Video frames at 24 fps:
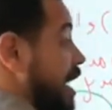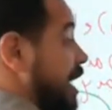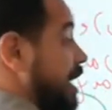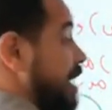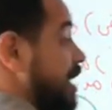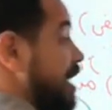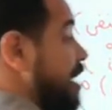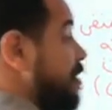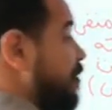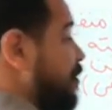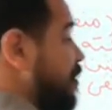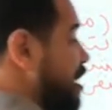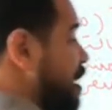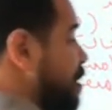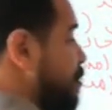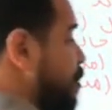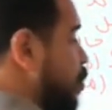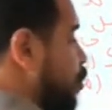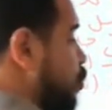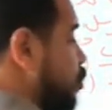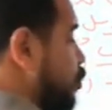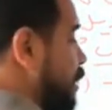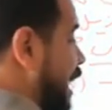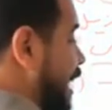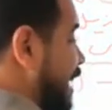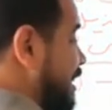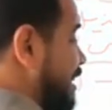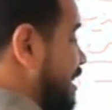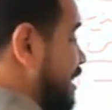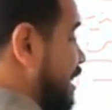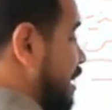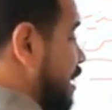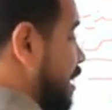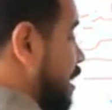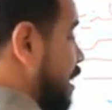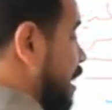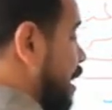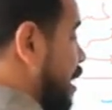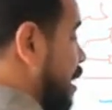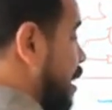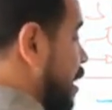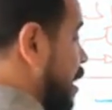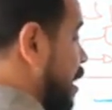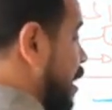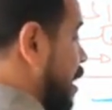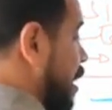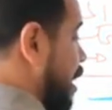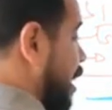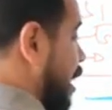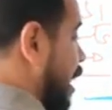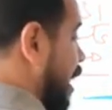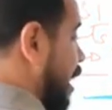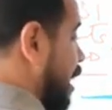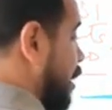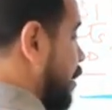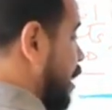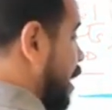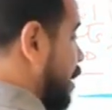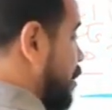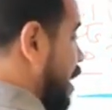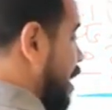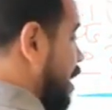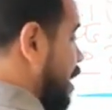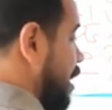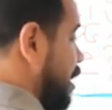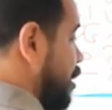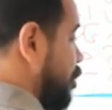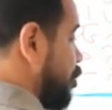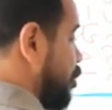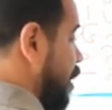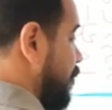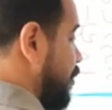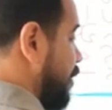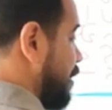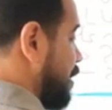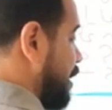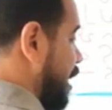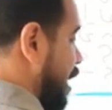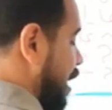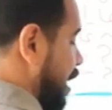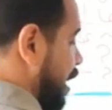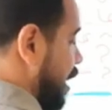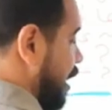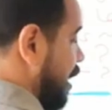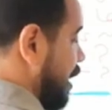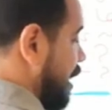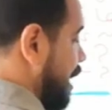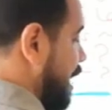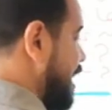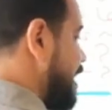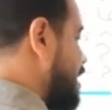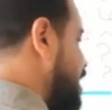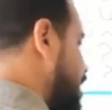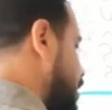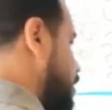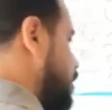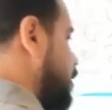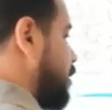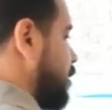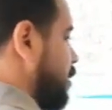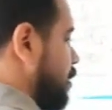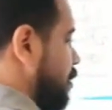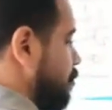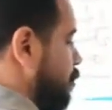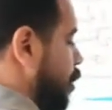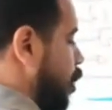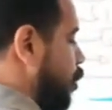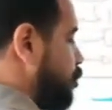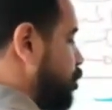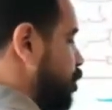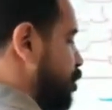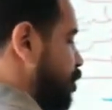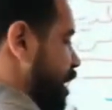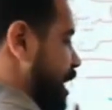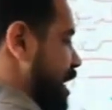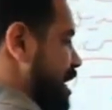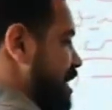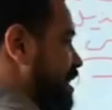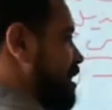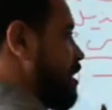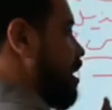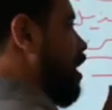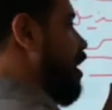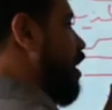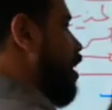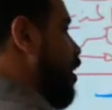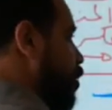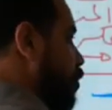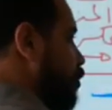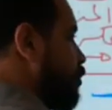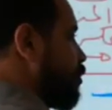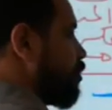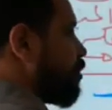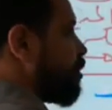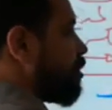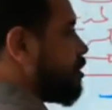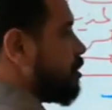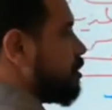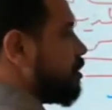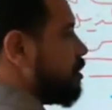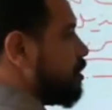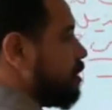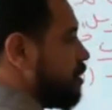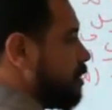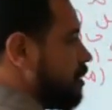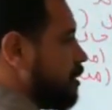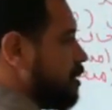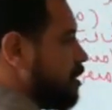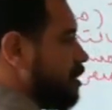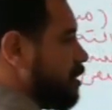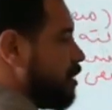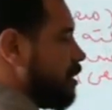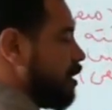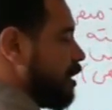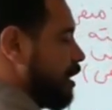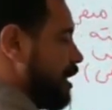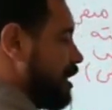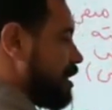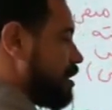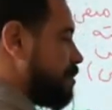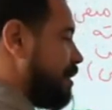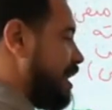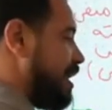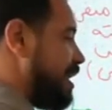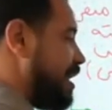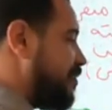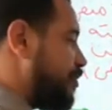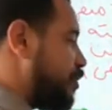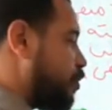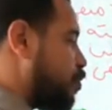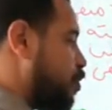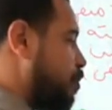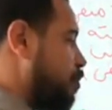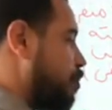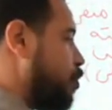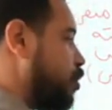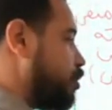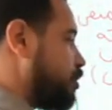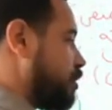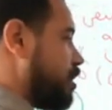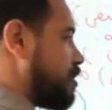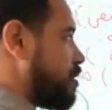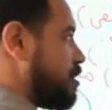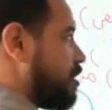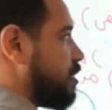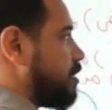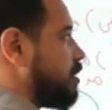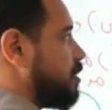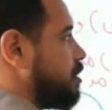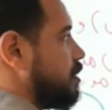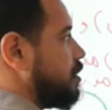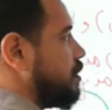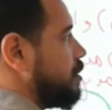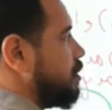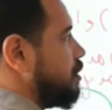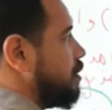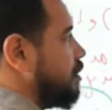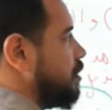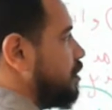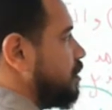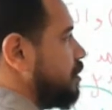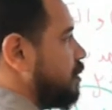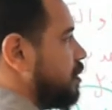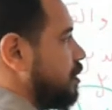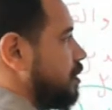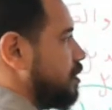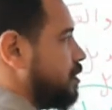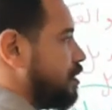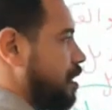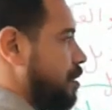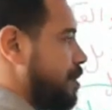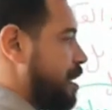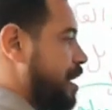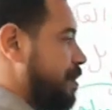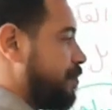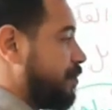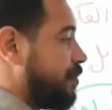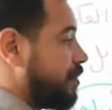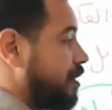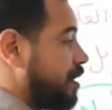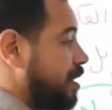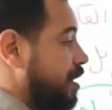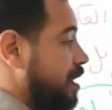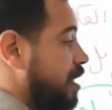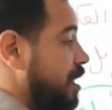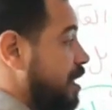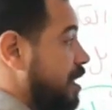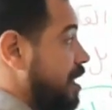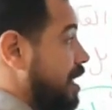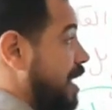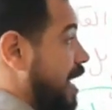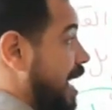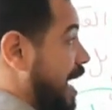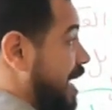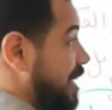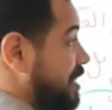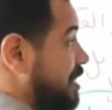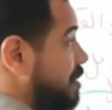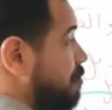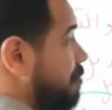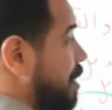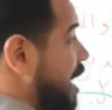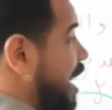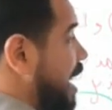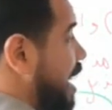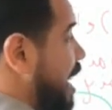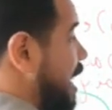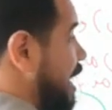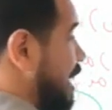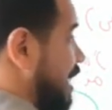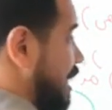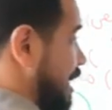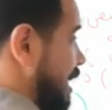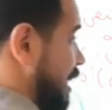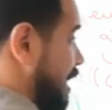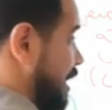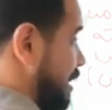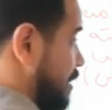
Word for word: النفي الموجود عندي خلي بالك بقى شايف انت ازنت ما قلتش از نوت لازم النفي يكون مختصر تمام عايزين بقى